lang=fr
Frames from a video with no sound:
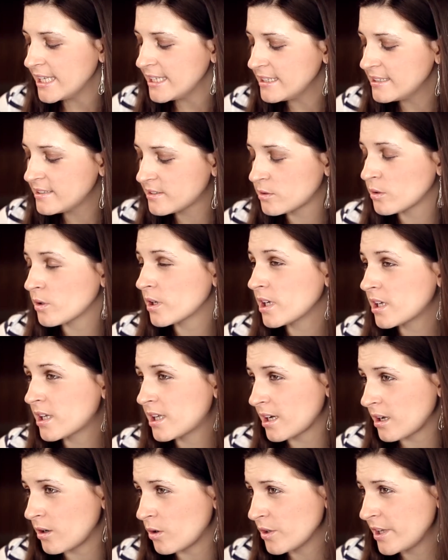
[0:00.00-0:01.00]

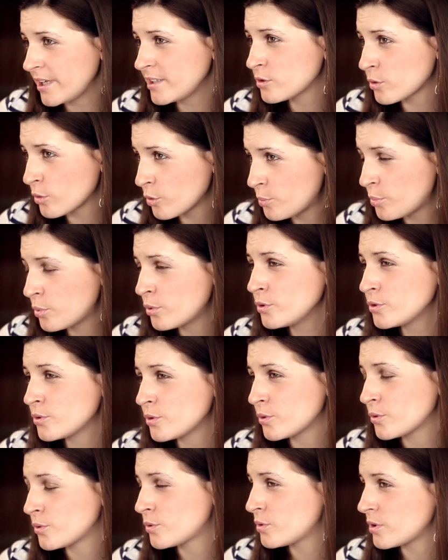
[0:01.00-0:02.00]
historique irlandaise repose
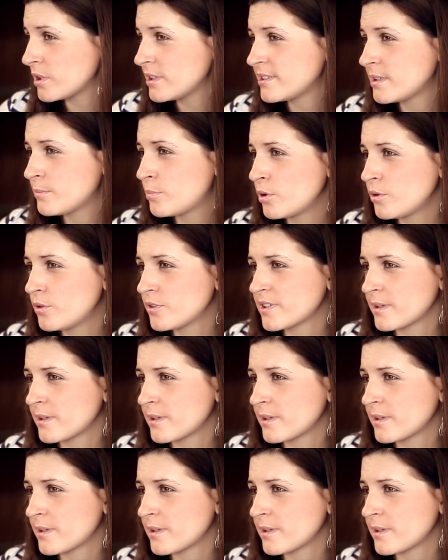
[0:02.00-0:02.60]
euh, sur les épaules de